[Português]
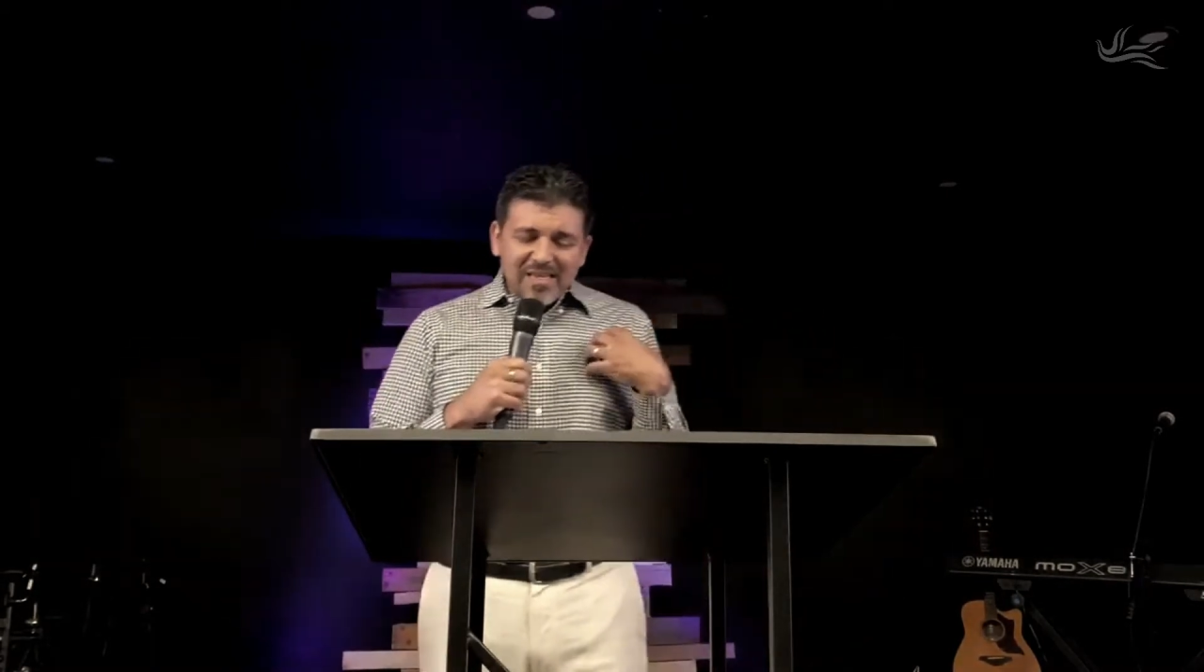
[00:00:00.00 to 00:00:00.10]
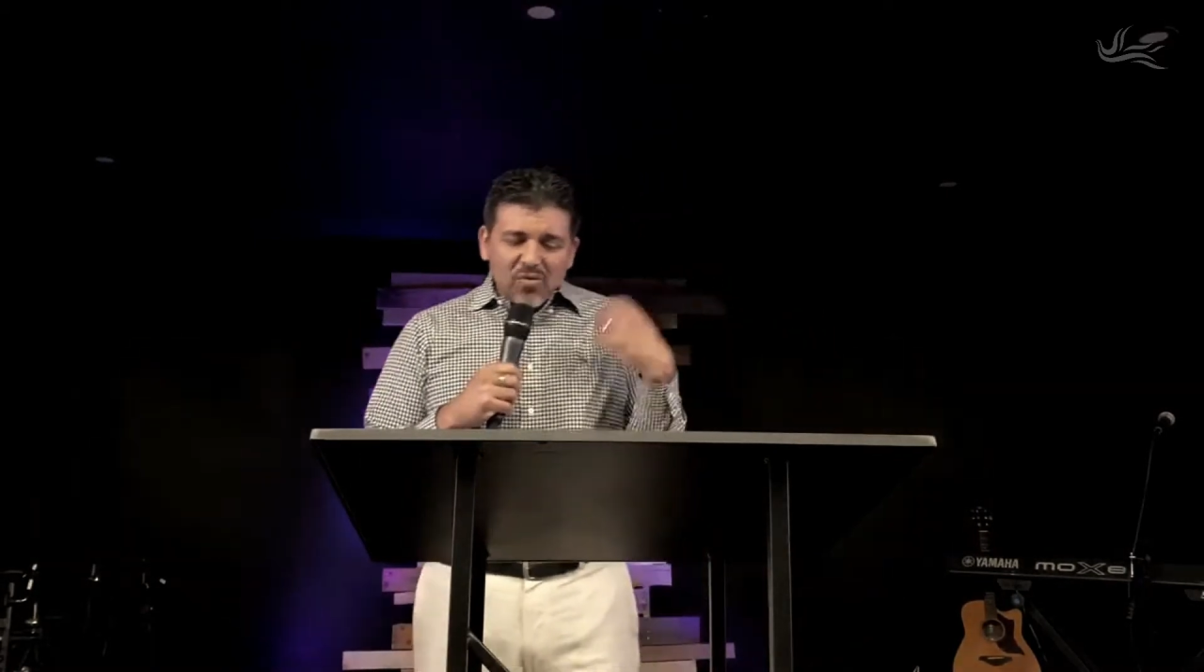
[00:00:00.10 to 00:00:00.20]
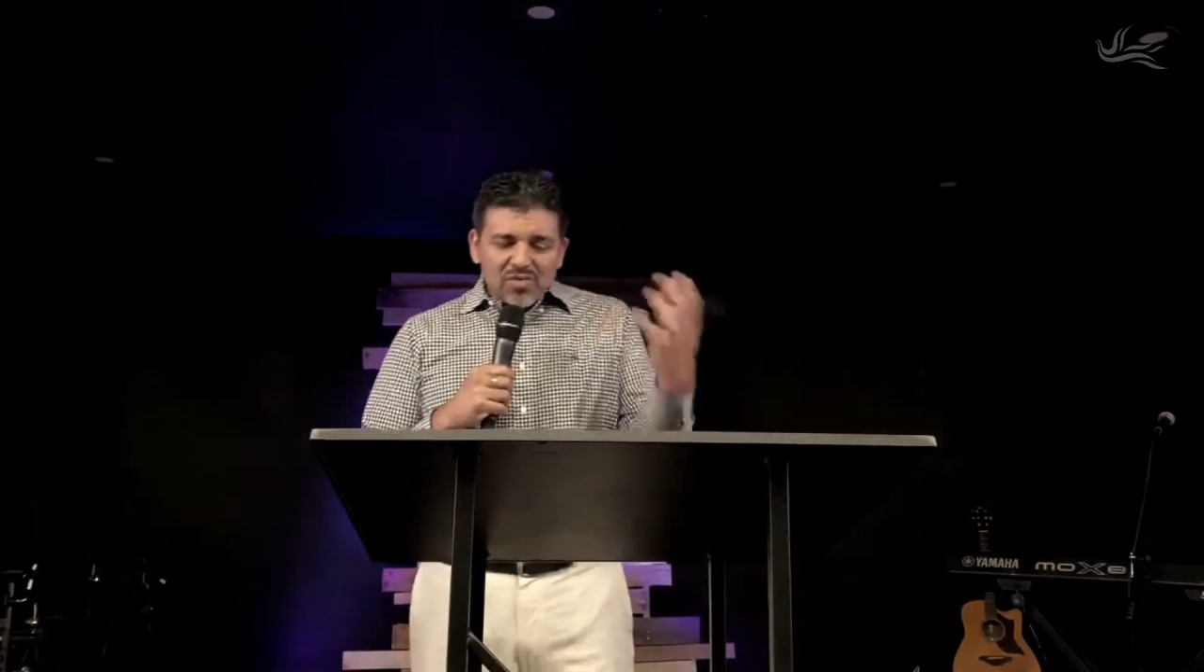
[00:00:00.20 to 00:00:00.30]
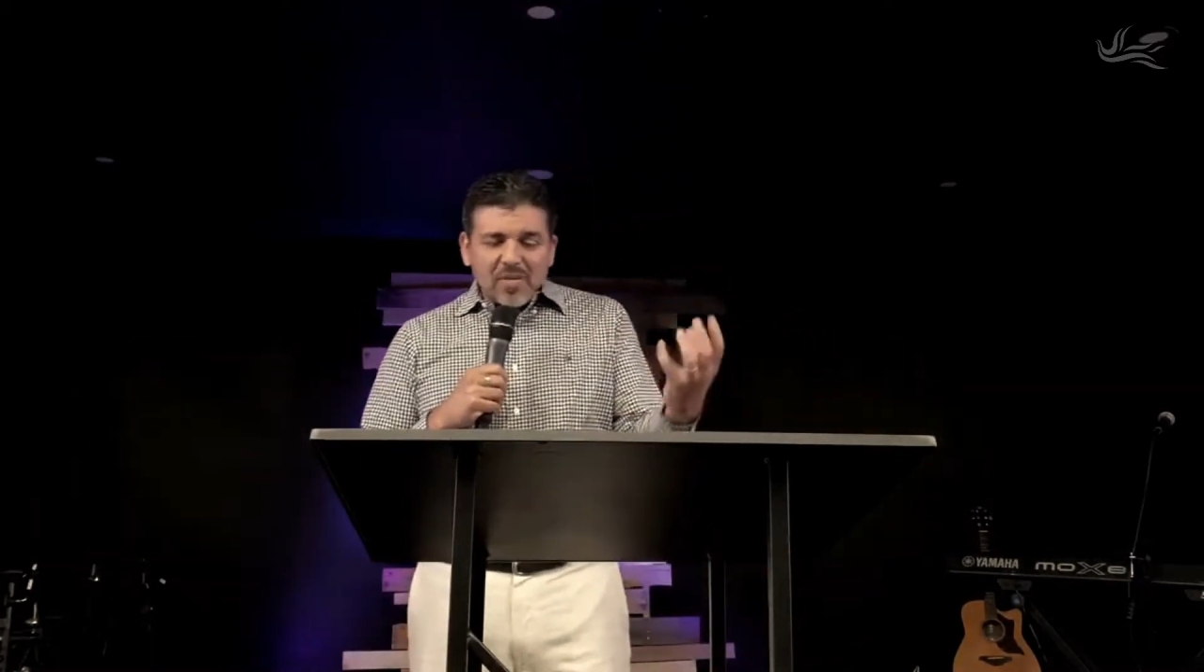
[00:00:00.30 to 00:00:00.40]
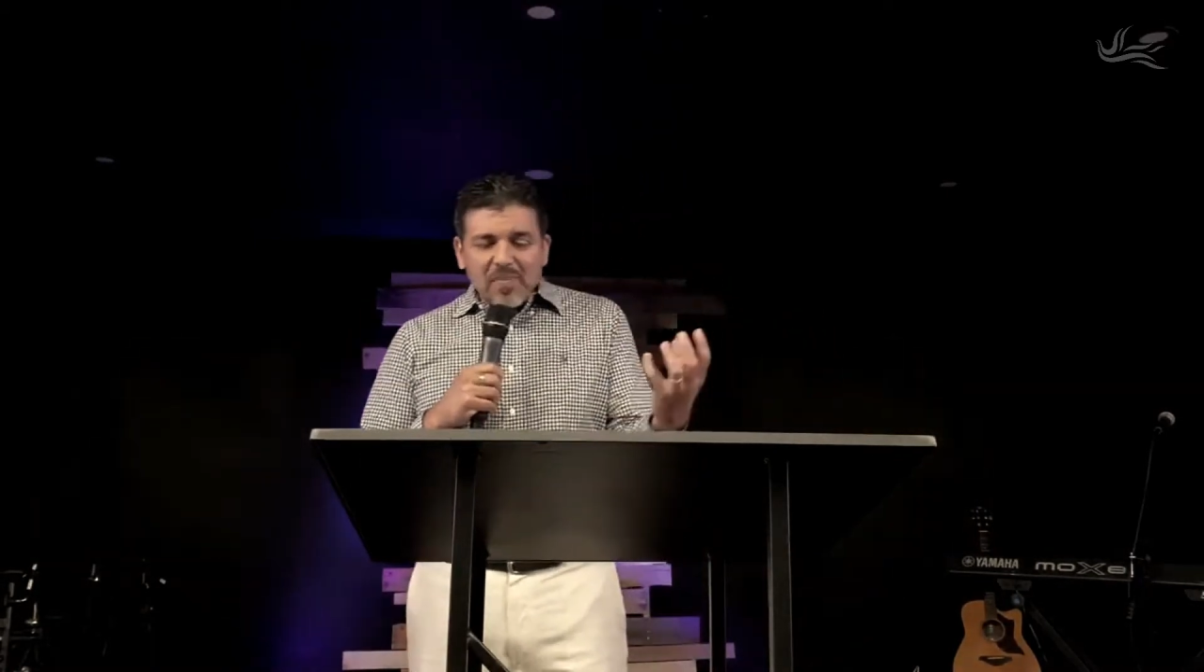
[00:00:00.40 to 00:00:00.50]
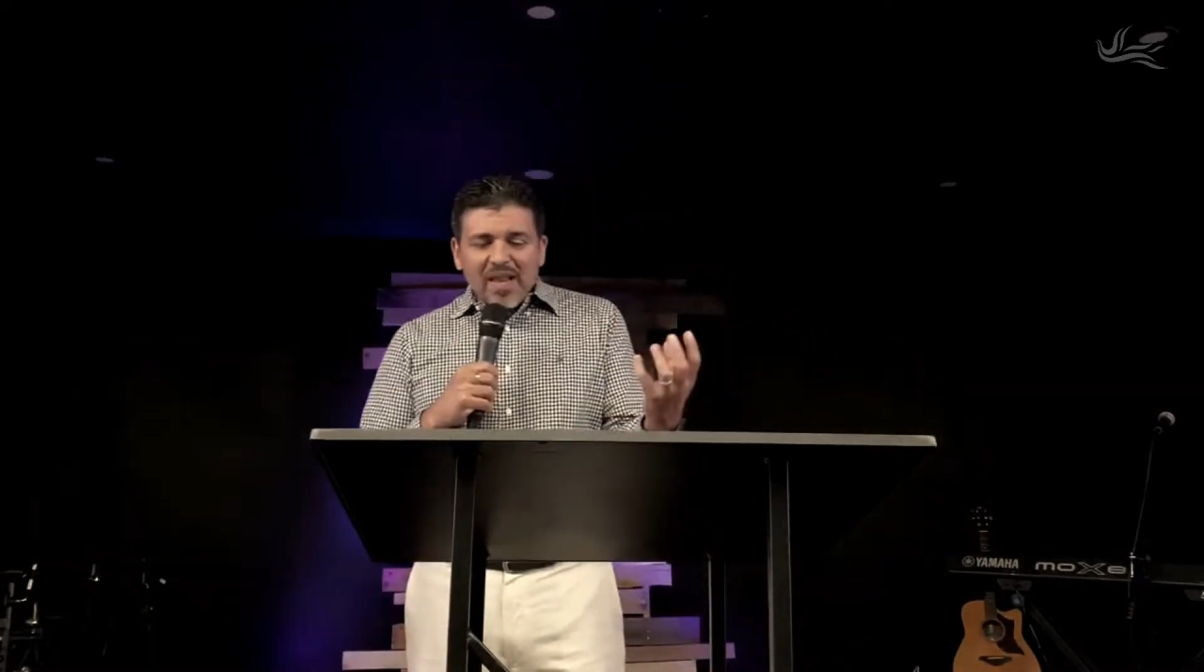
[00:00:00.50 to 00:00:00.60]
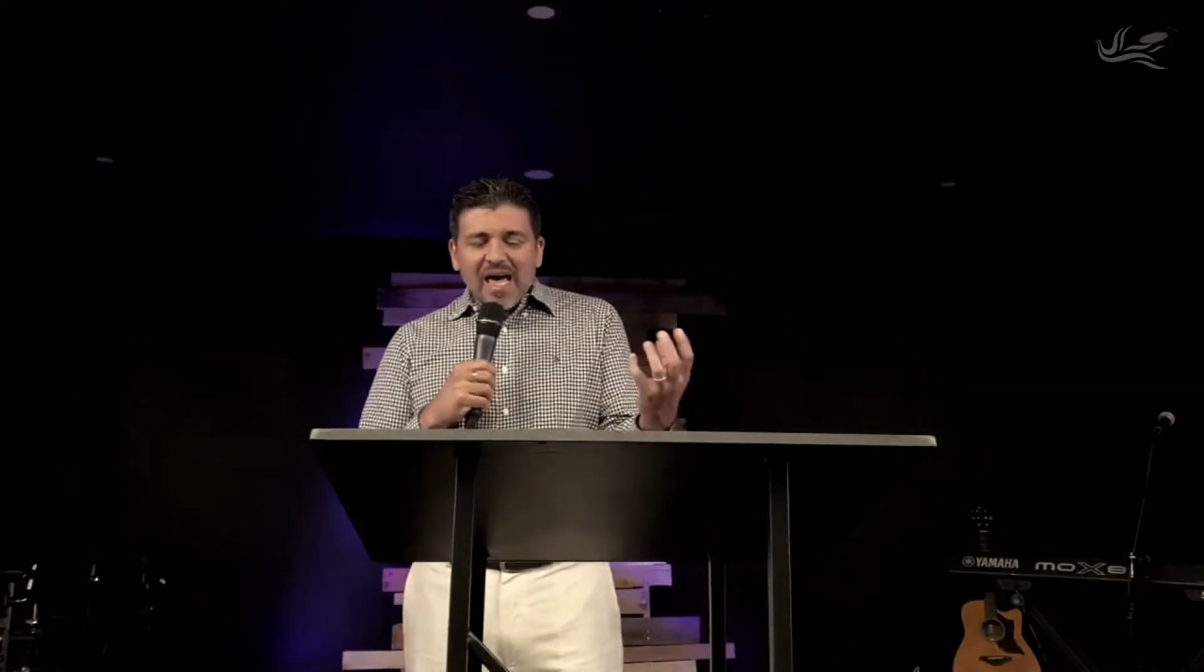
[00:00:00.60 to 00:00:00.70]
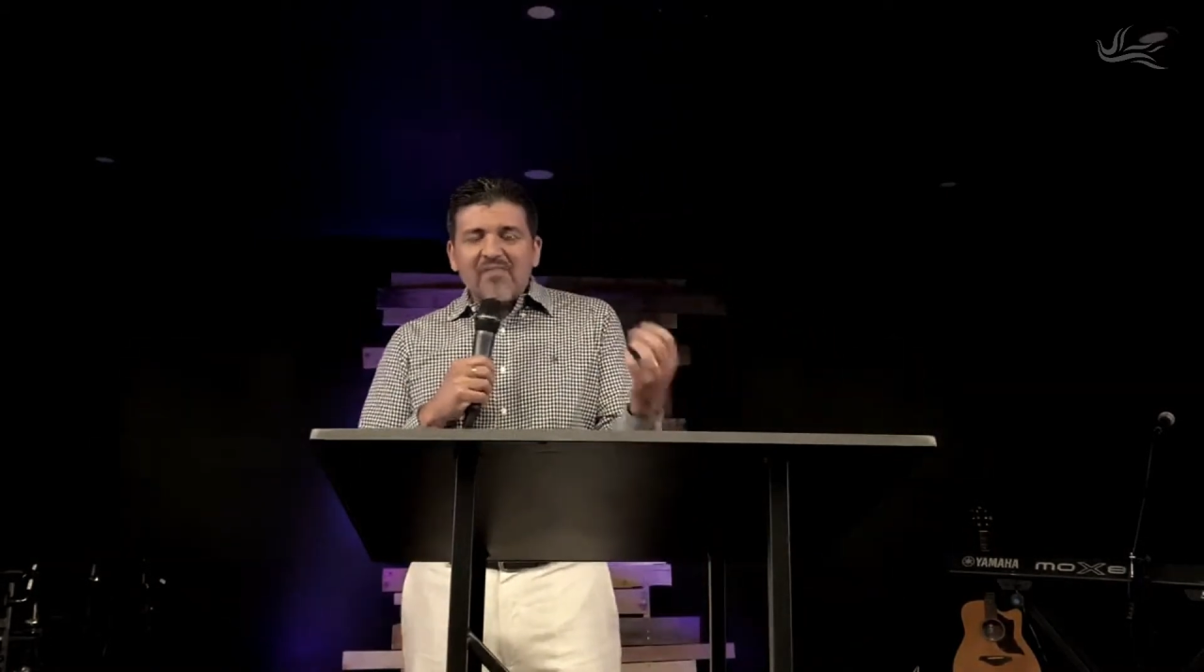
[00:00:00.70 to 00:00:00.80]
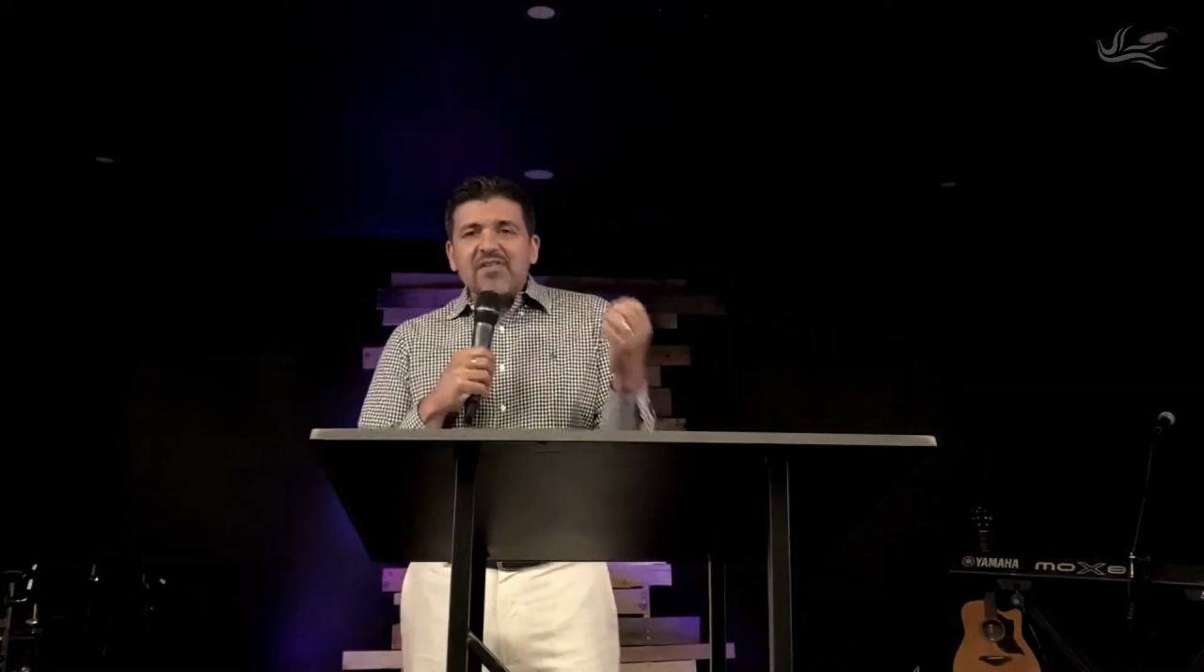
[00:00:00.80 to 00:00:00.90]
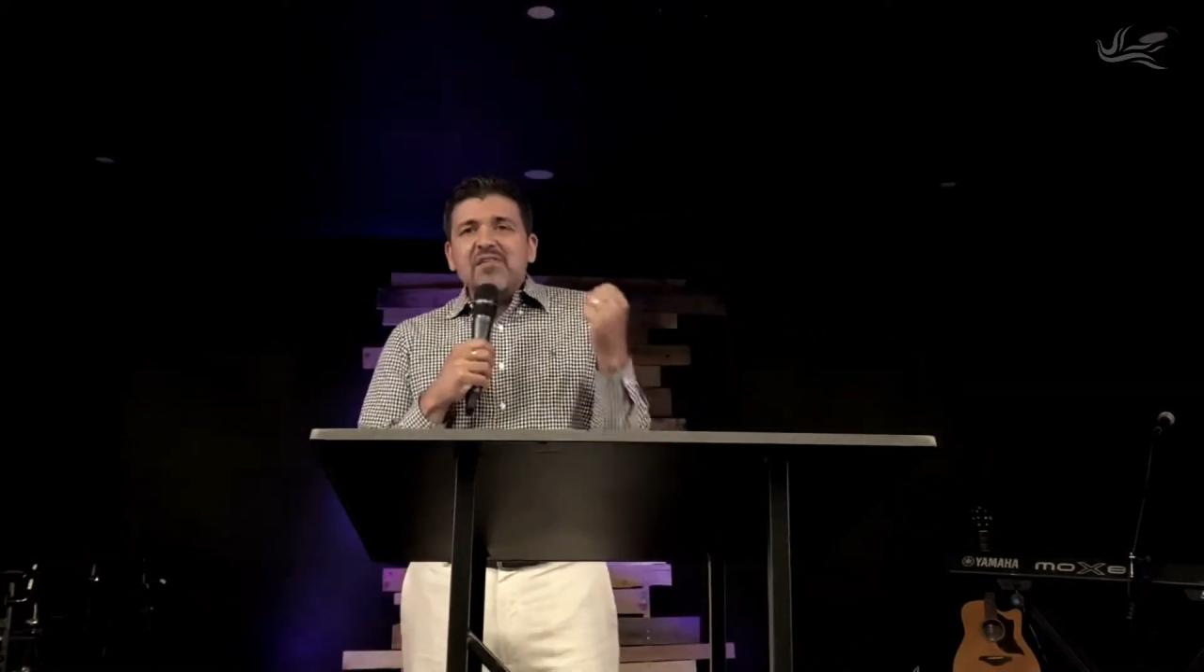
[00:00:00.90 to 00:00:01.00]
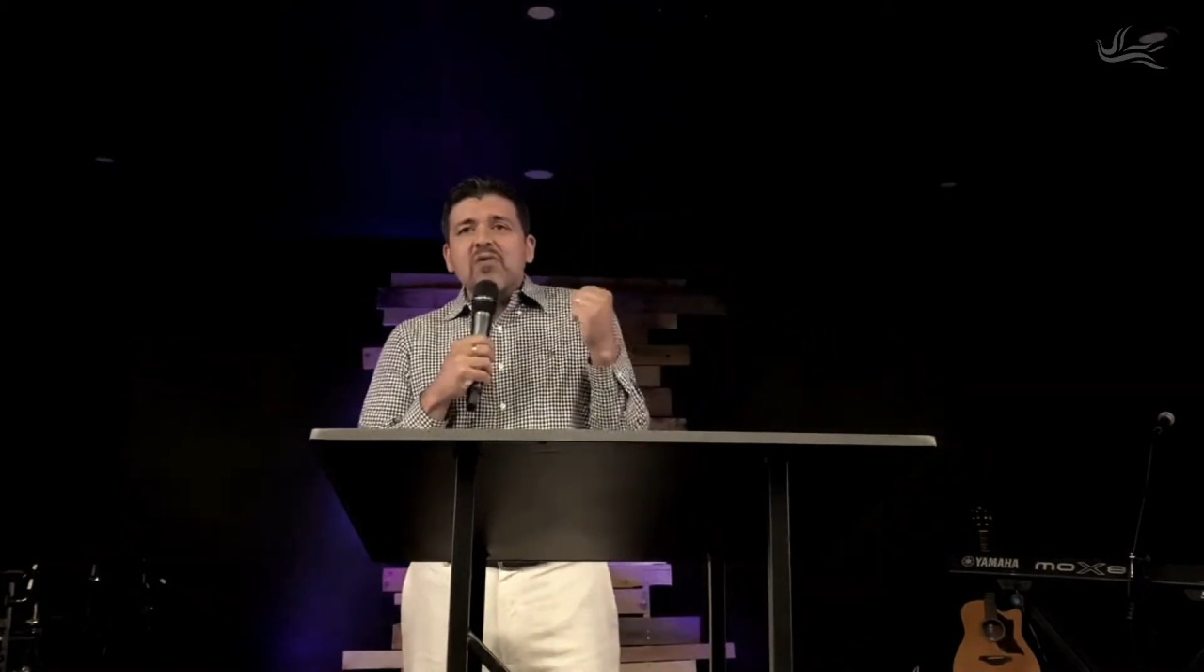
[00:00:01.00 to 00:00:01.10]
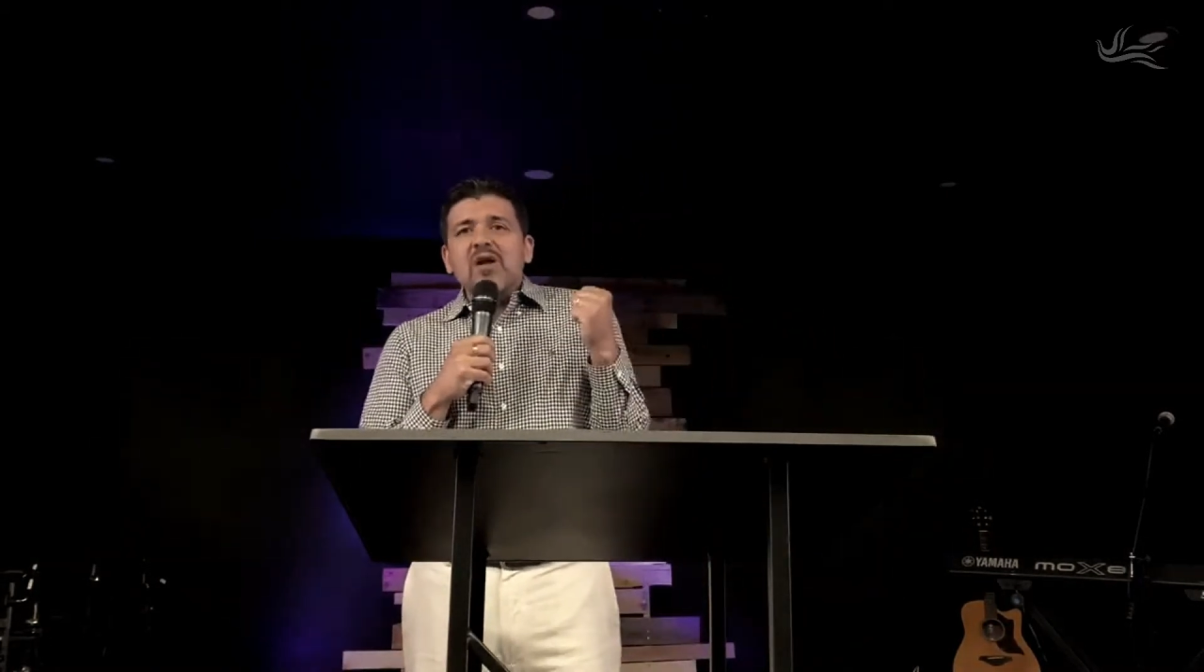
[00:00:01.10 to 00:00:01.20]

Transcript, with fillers: e não usa palavras.